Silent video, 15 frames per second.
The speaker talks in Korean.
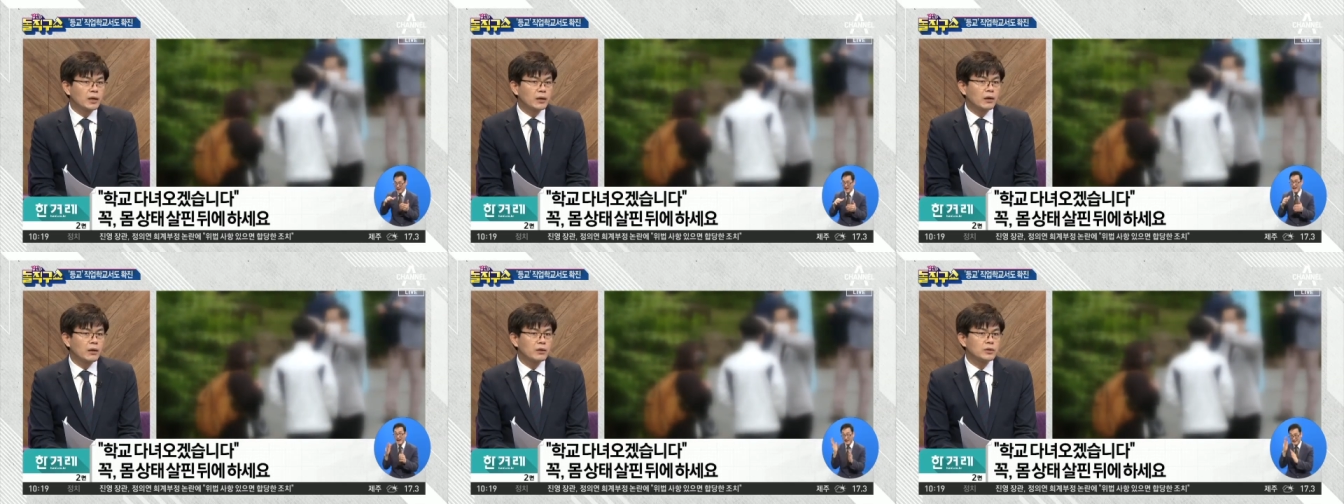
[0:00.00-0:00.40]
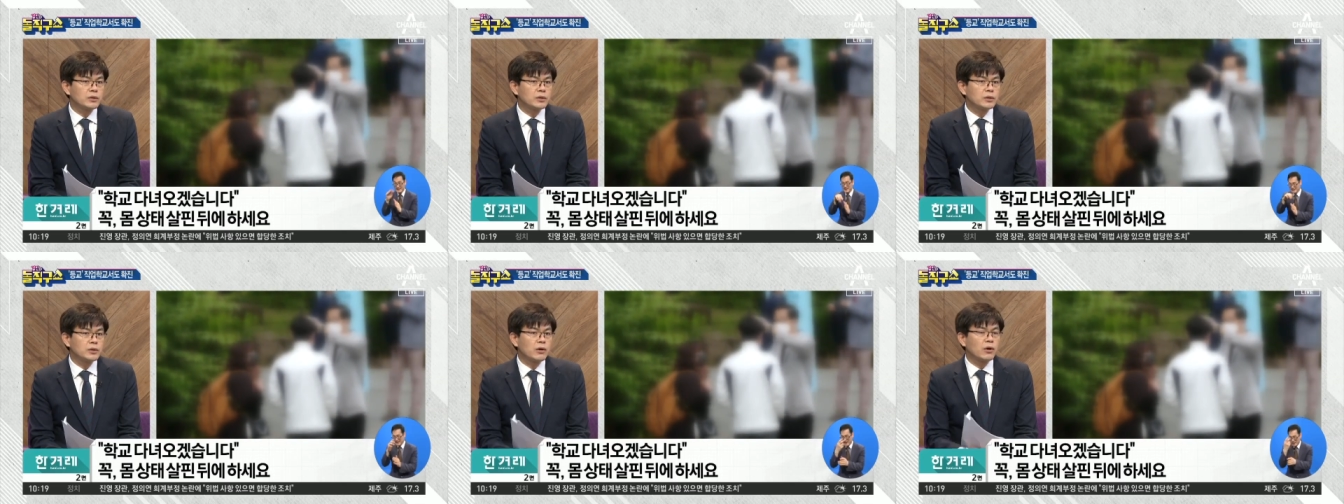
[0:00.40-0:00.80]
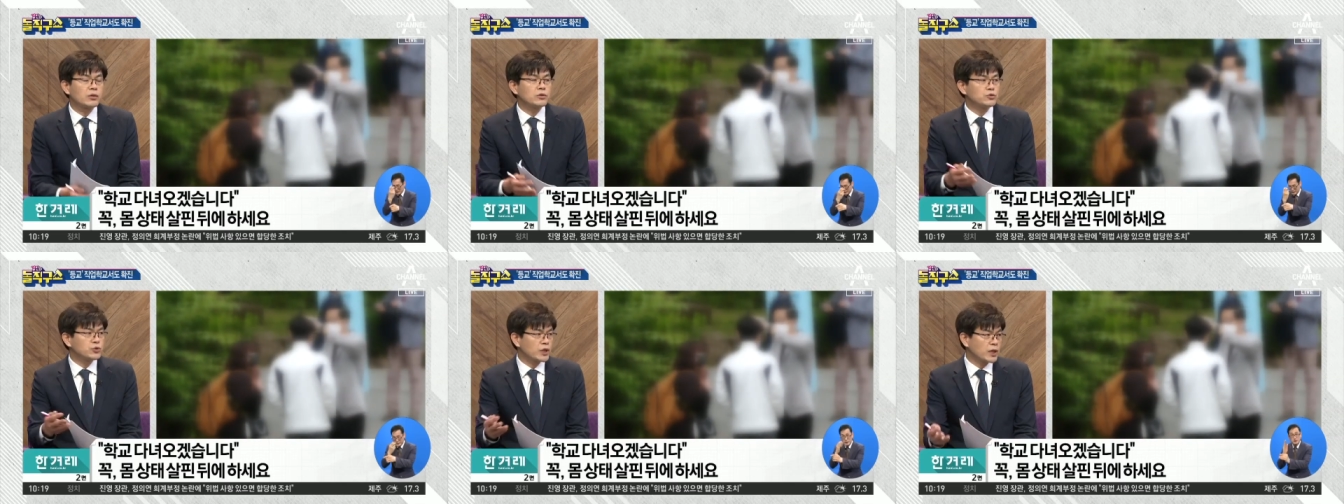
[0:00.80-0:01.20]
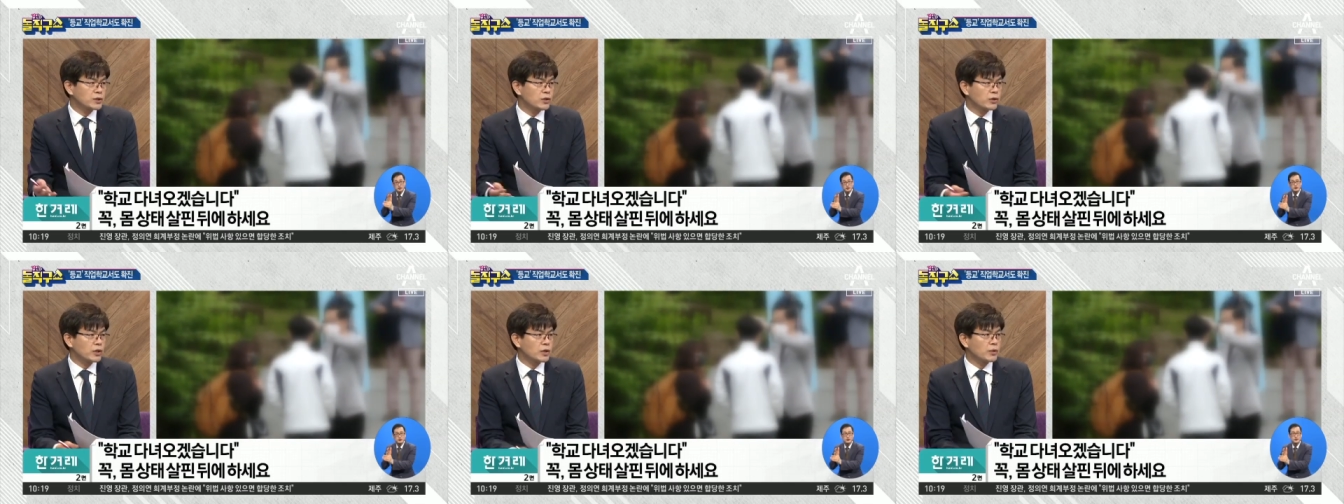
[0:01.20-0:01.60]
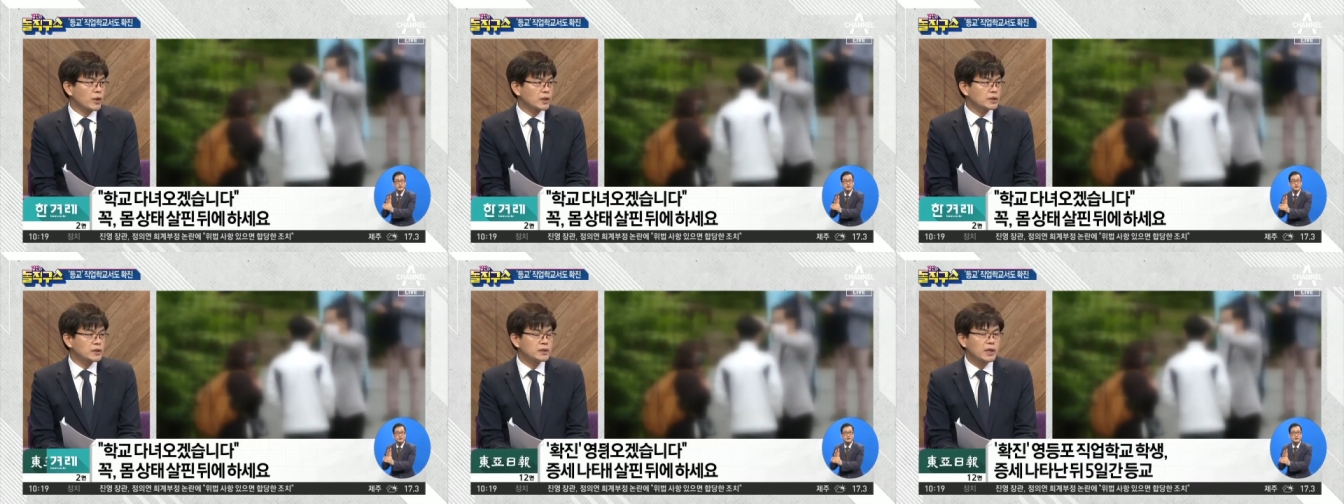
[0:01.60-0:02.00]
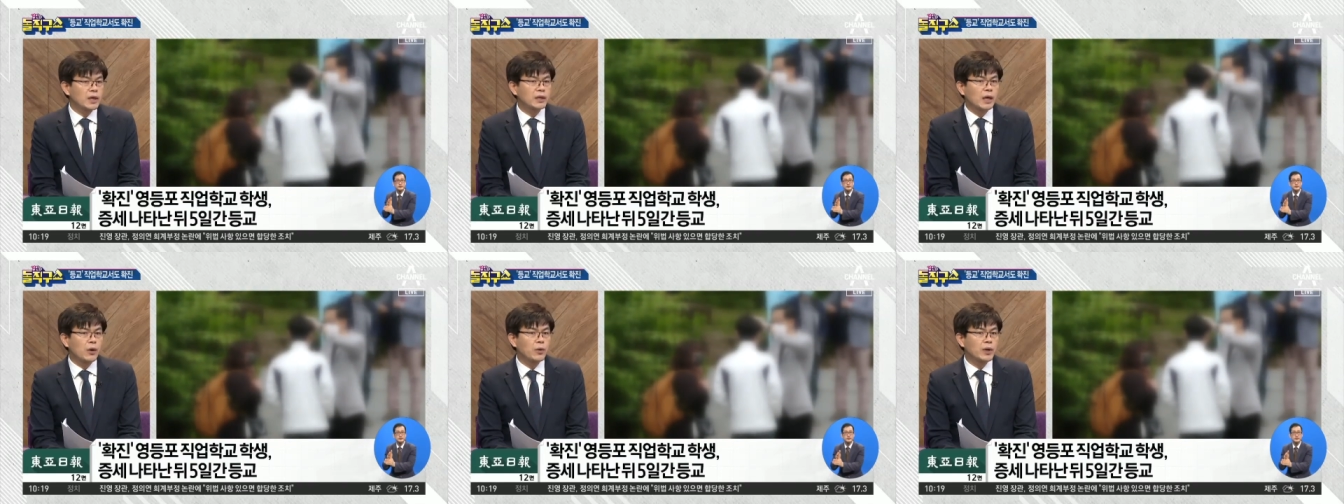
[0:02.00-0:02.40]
어, 어떤 추가적인 확진자가 나올